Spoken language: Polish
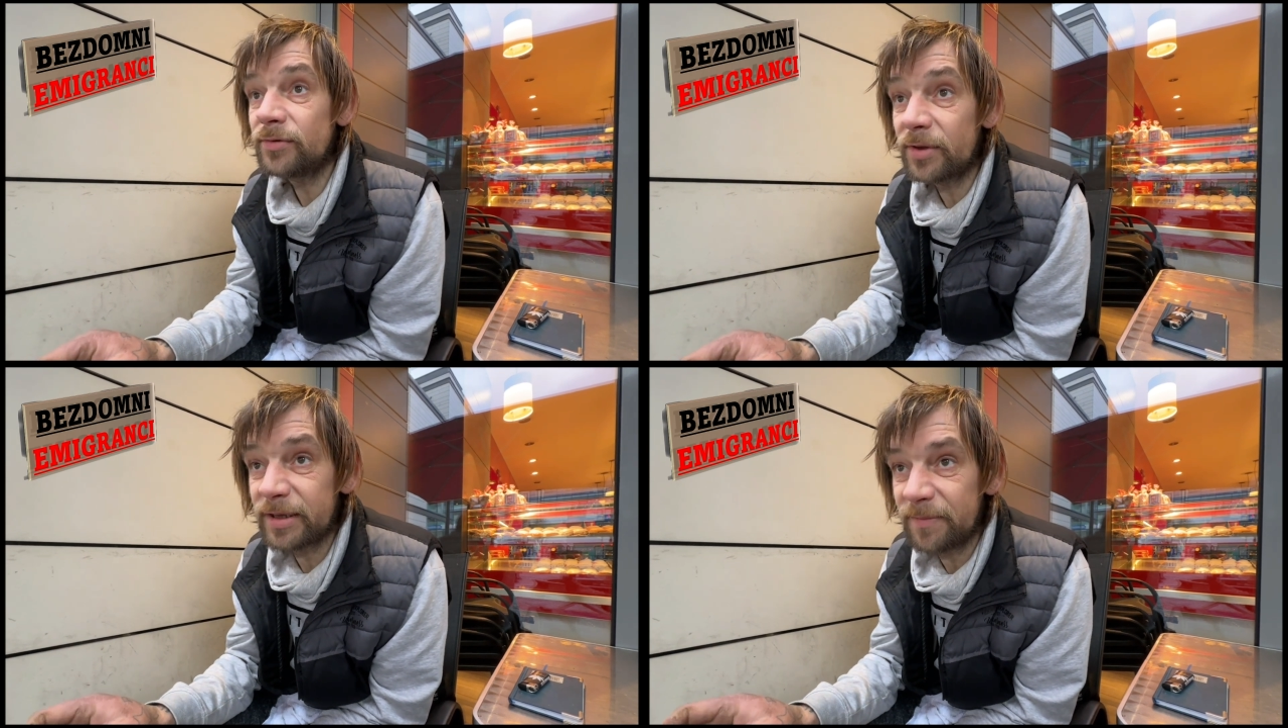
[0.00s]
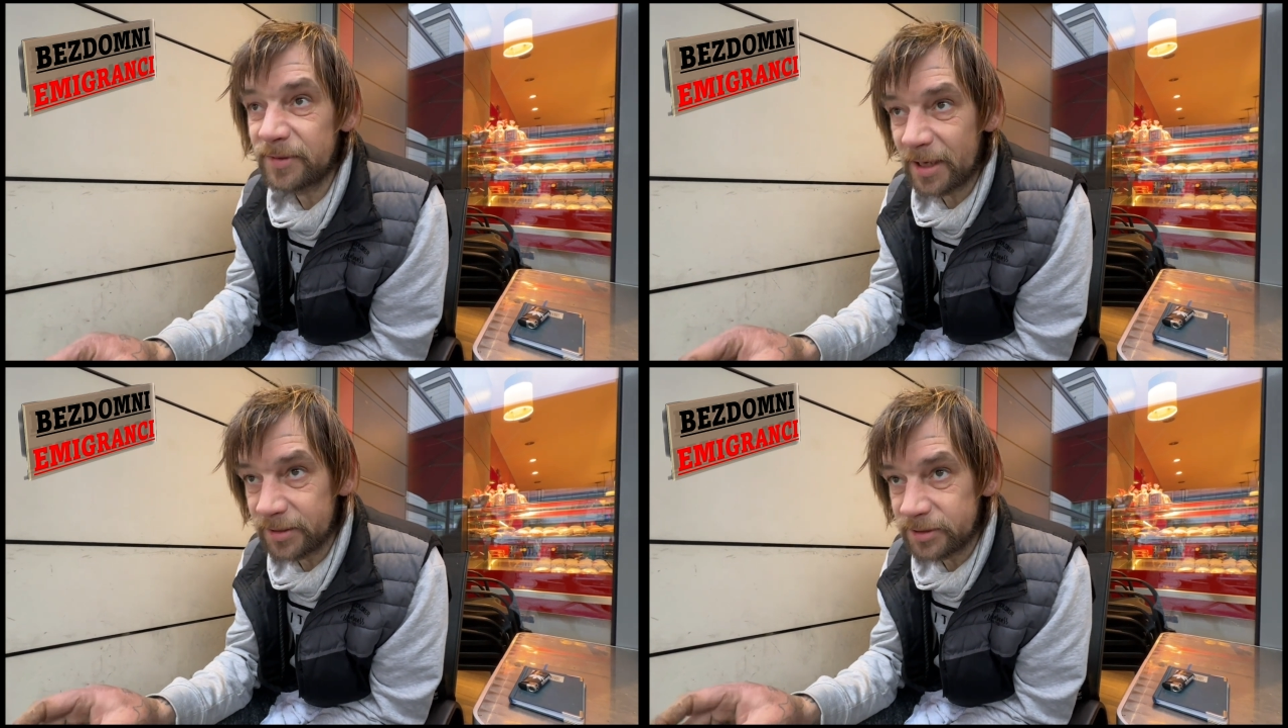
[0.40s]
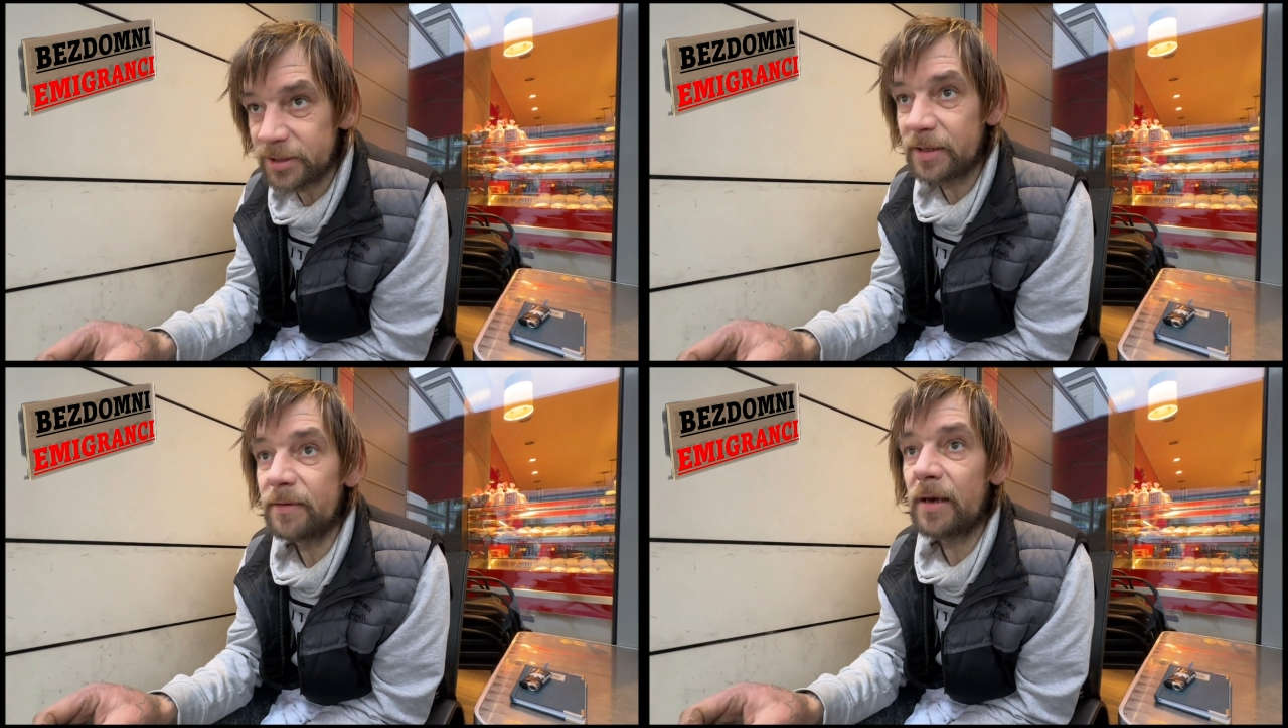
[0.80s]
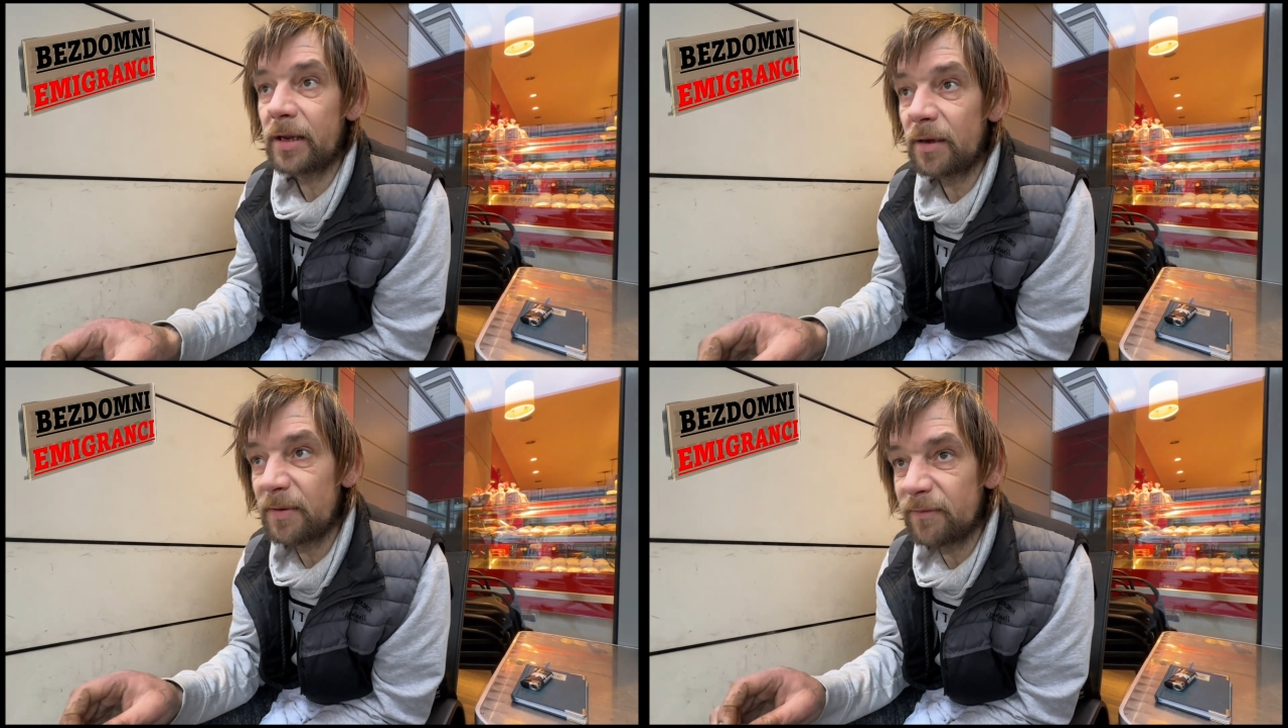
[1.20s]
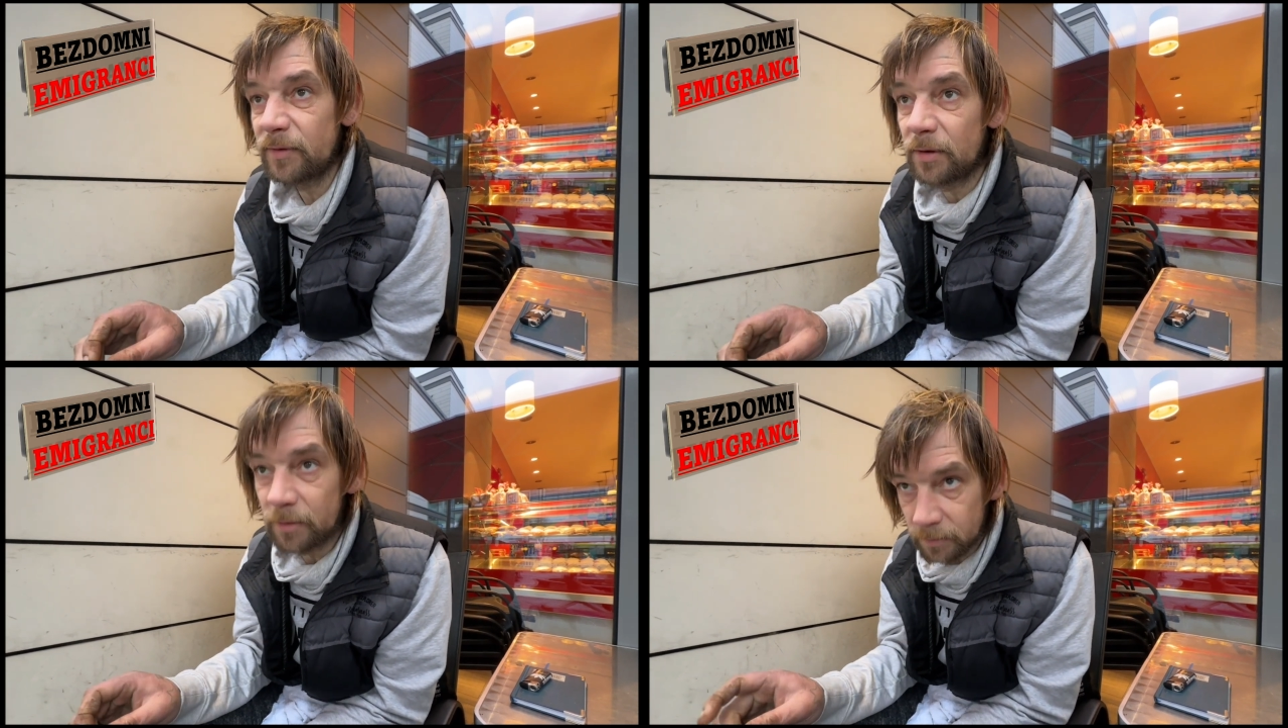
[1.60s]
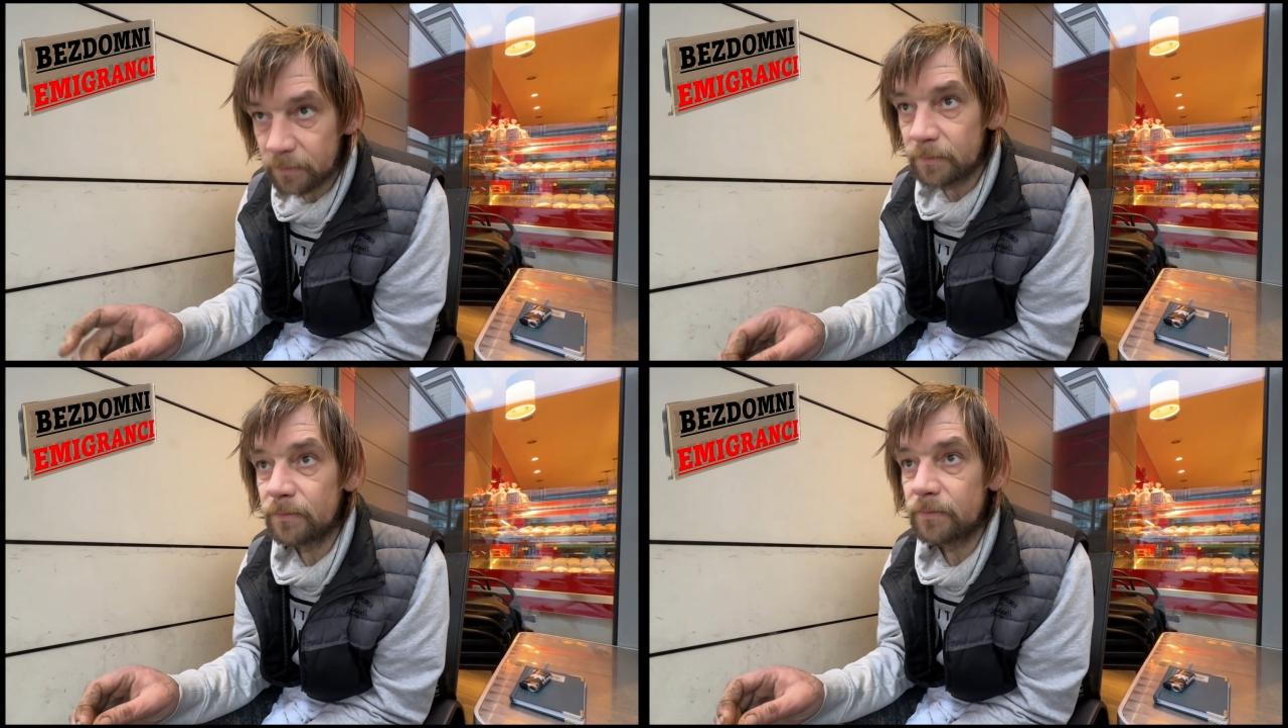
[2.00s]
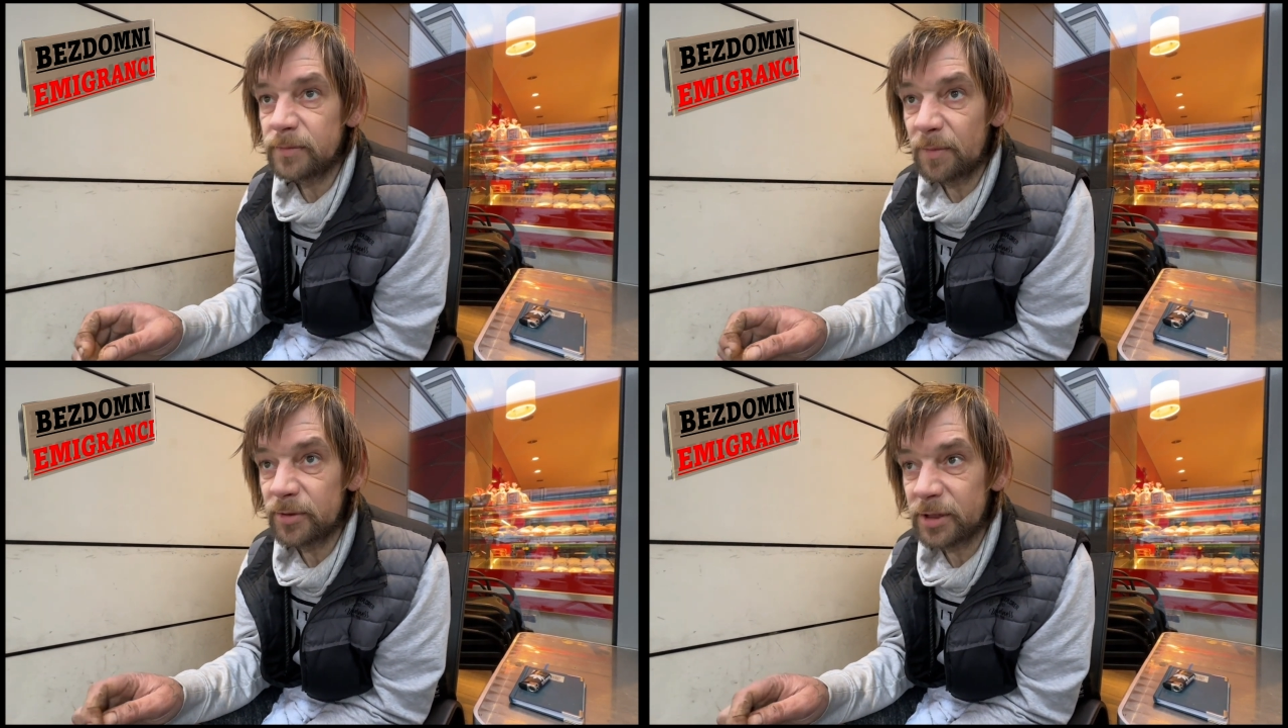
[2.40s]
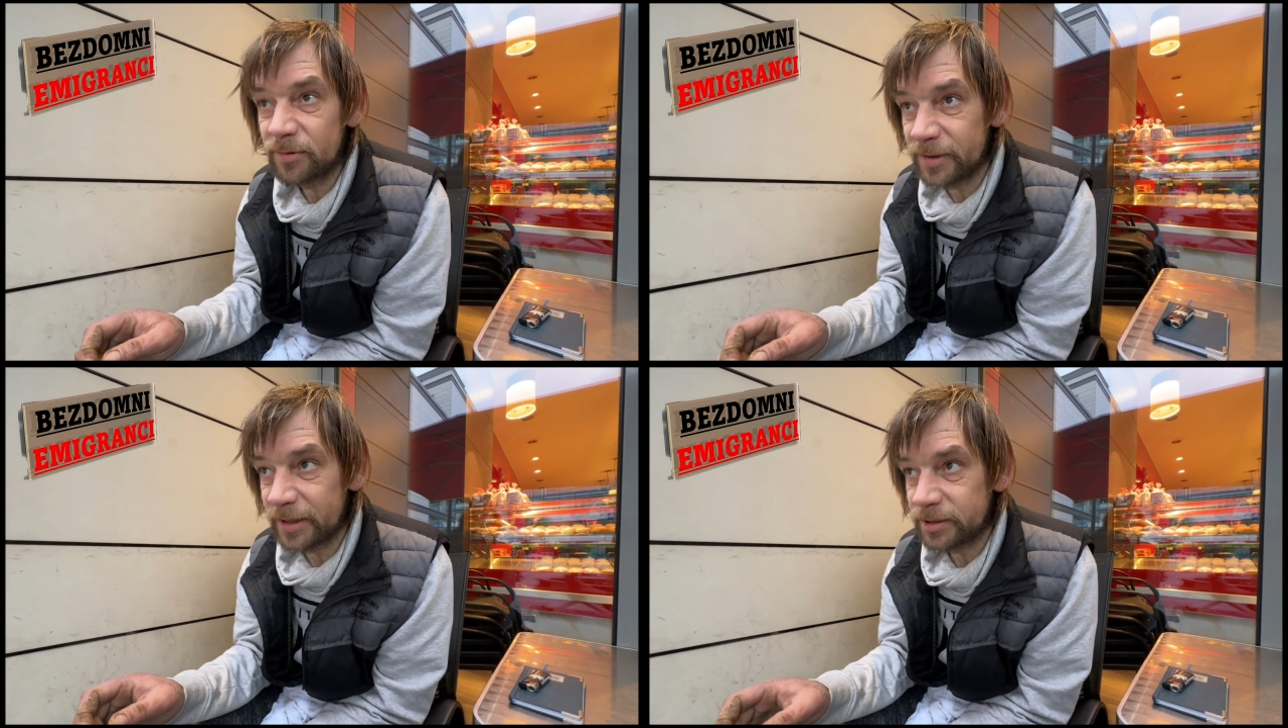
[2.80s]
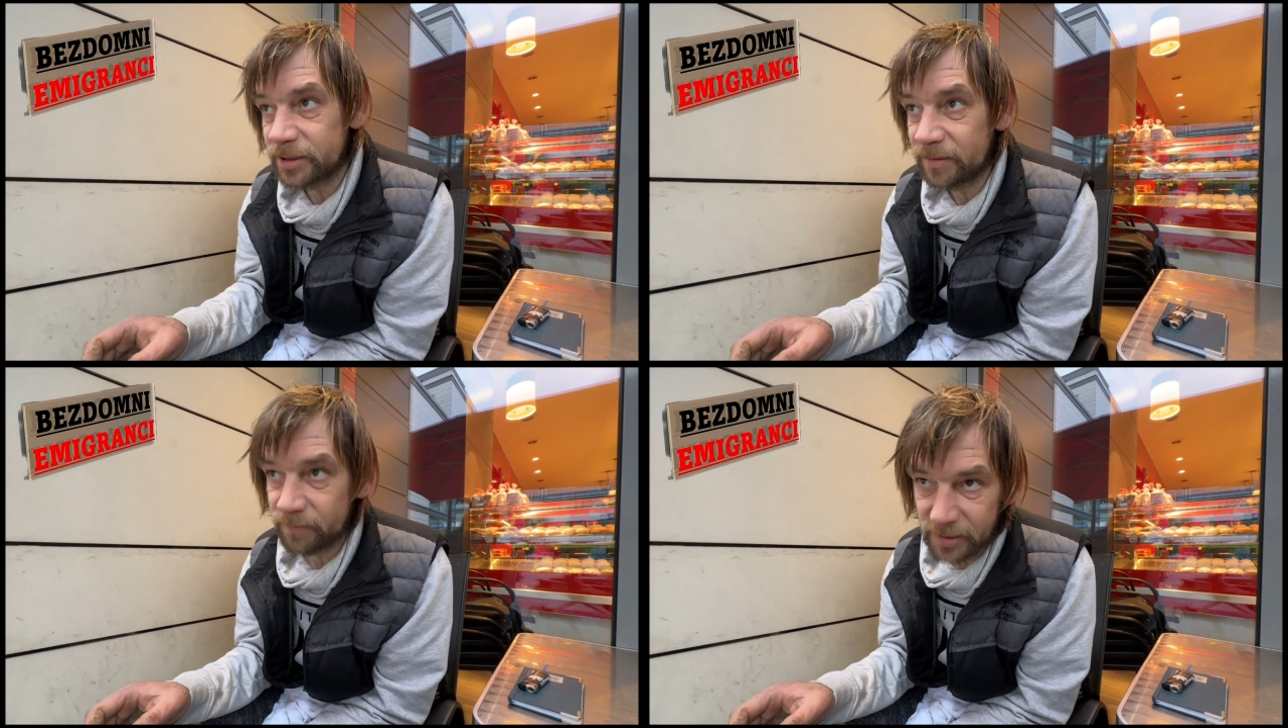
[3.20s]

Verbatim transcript: I udostępniajcie, a na pewno nie pożałujecie.